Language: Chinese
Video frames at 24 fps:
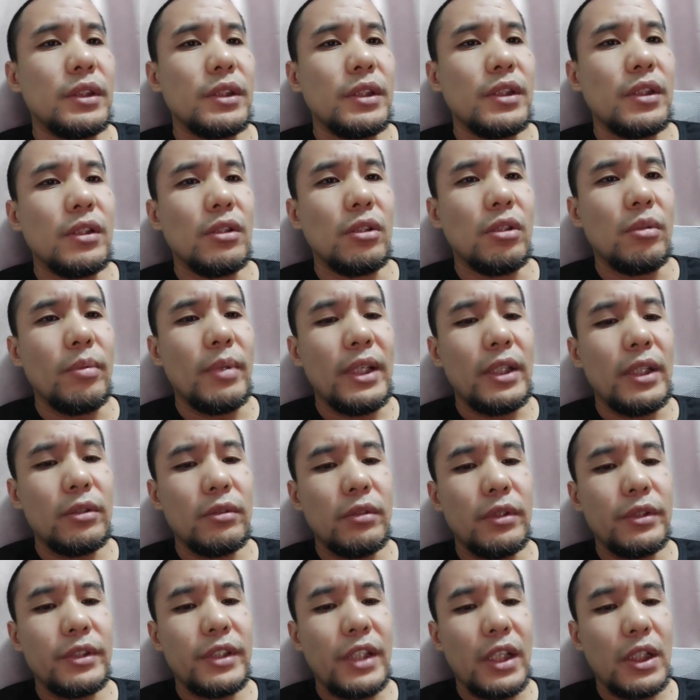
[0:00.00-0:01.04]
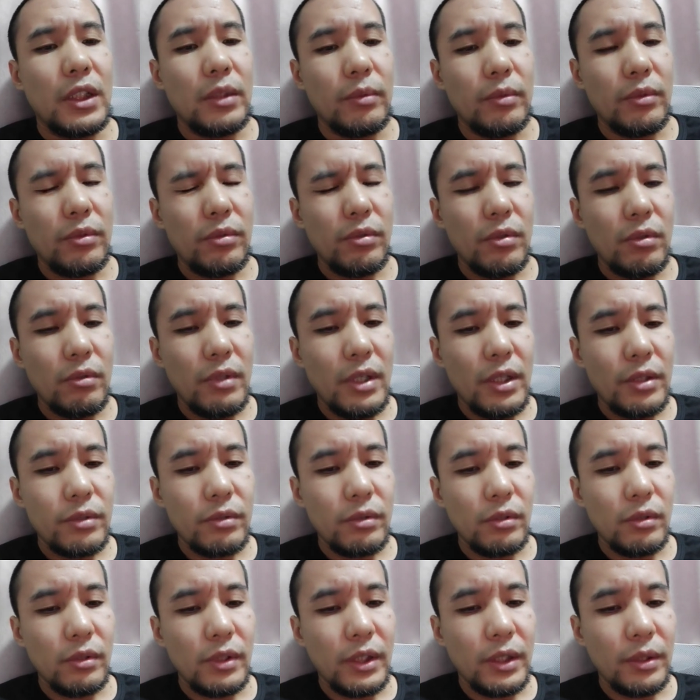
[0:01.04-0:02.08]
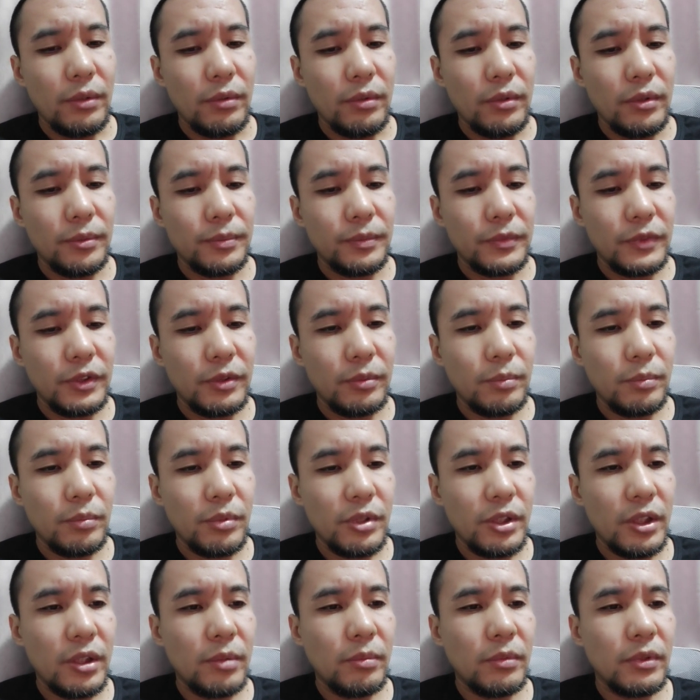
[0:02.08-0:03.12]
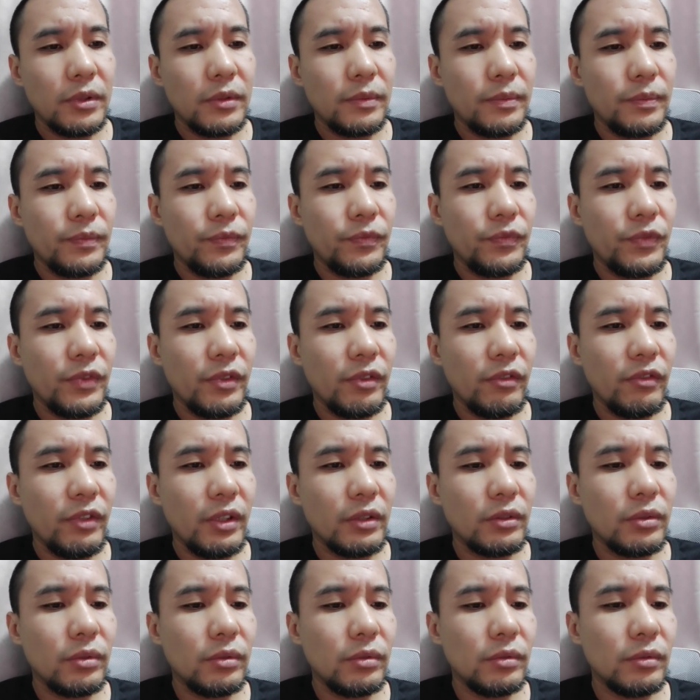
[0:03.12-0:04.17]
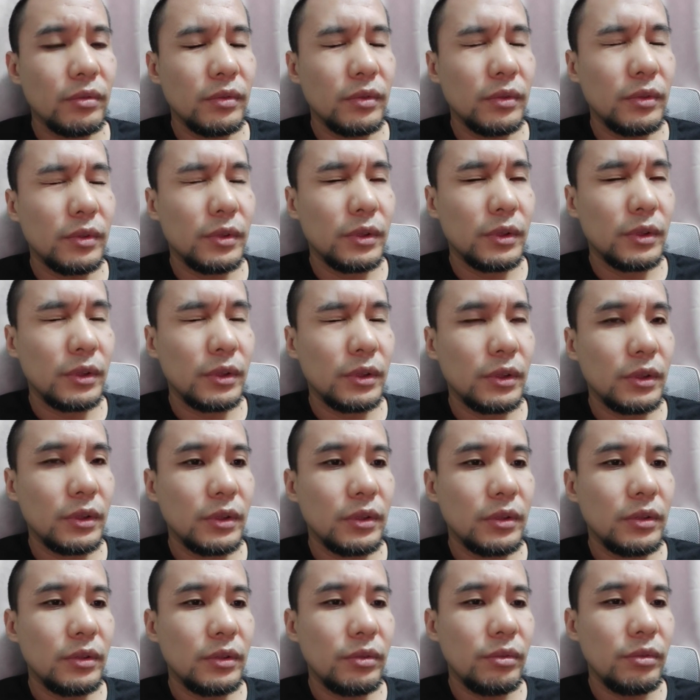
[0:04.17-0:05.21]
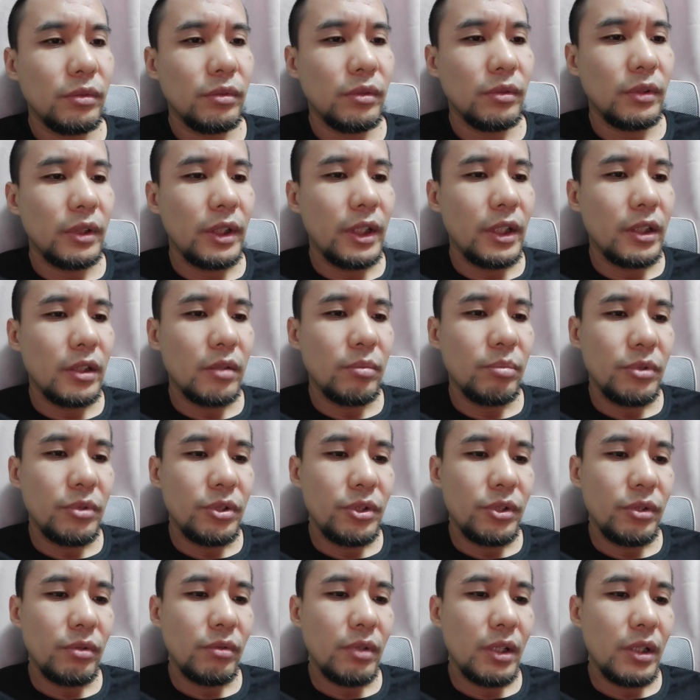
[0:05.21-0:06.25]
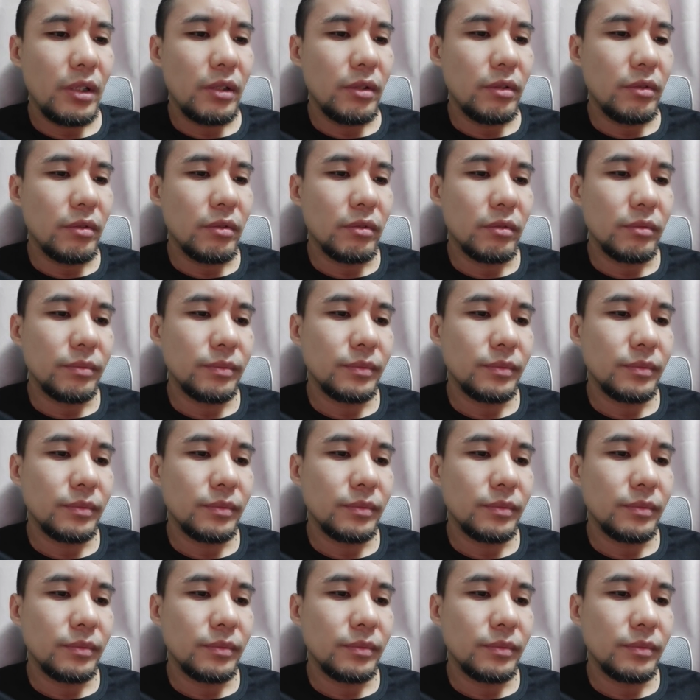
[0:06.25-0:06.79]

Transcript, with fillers: 老婆孩子都在家里边，说话时候，老感觉不是那么放松，就是还是不习惯这种，